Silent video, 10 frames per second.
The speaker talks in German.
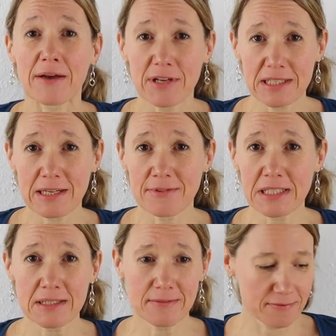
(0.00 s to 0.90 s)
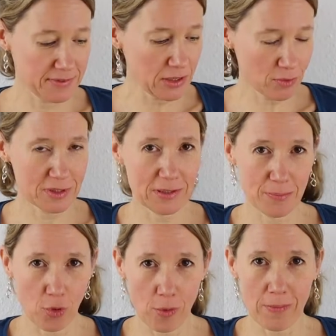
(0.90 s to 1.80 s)
Da wir jetzt ja wissen, wie unsere
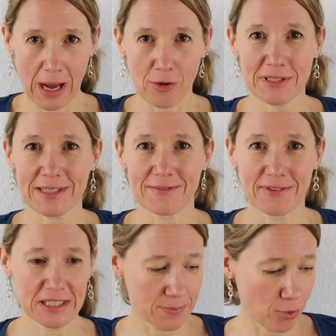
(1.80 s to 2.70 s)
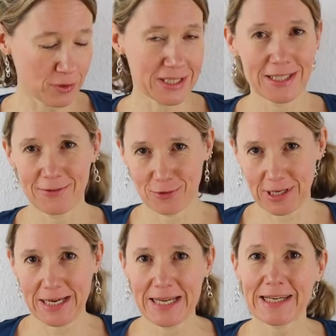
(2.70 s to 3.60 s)
Proben aussehen, wenn sie positiv
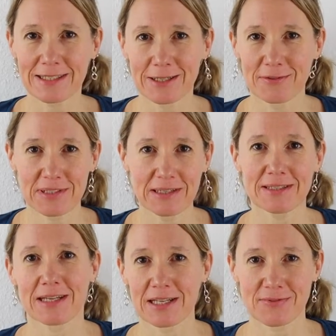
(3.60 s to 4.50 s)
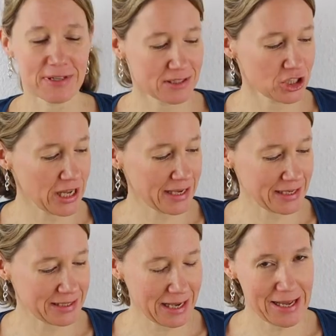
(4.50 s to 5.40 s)
oder negativ sind, das heißt, wenn sie
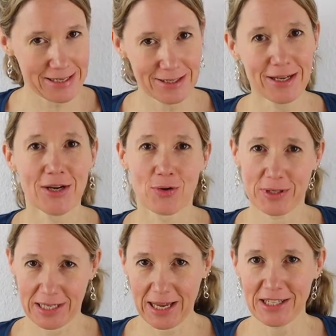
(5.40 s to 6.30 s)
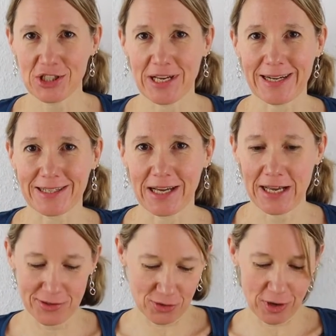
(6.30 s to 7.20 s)
Stärke enthalten oder keine Stärke
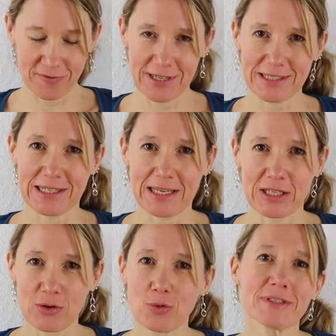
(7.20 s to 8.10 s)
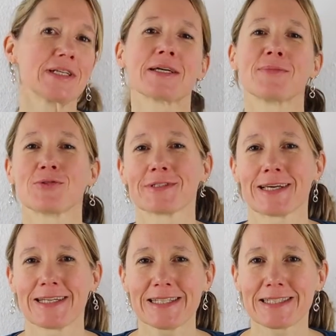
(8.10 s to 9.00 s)
enthalten, können wir jetzt gleich loslegen mit
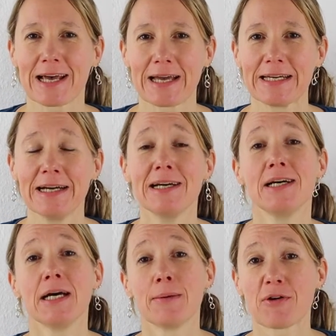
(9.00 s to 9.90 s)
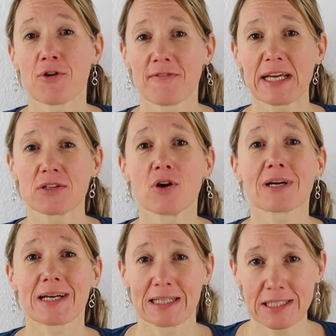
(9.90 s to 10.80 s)
unserer Testreihe. Aber vorweg
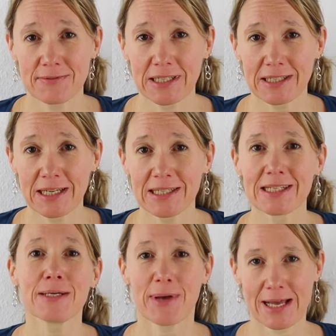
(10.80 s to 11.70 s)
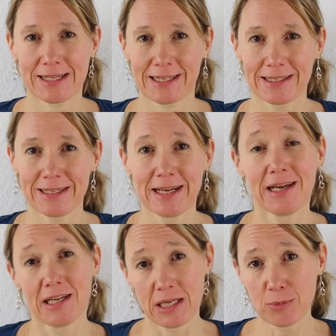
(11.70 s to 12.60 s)
noch ganz wichtig, liebe Eltern,
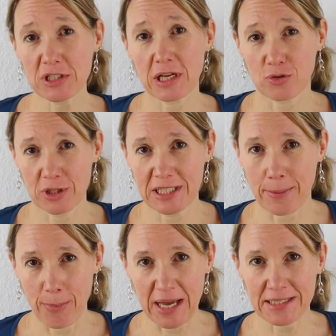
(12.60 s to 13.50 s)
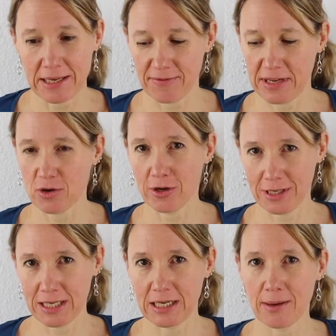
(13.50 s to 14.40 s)
ihr müsst natürlich dabei sein, wenn
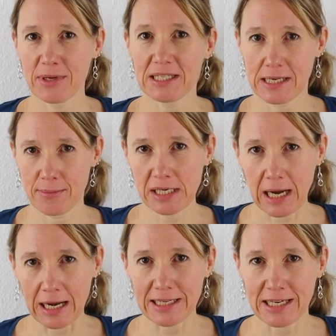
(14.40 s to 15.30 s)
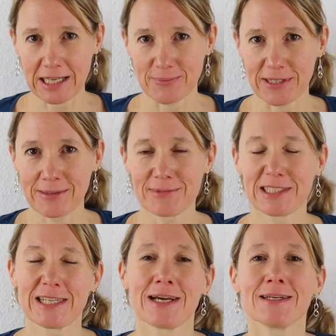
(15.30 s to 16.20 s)
eure Kinder mit Chemikalien
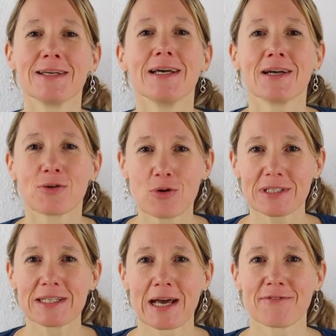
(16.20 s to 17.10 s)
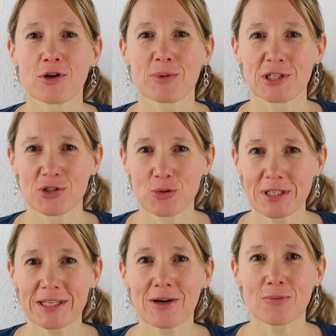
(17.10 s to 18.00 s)
experimentieren. Guckt ihnen einfach über die
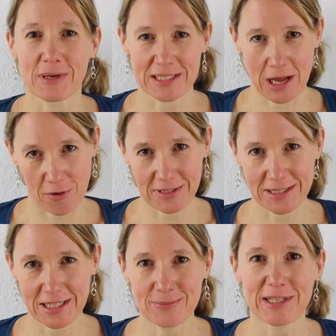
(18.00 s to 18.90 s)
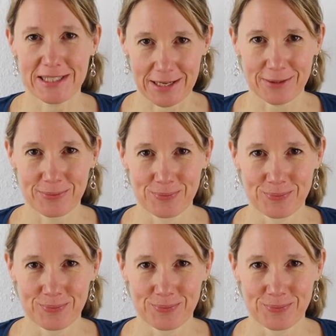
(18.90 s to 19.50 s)
Schulter und passt auf, dass nichts passiert.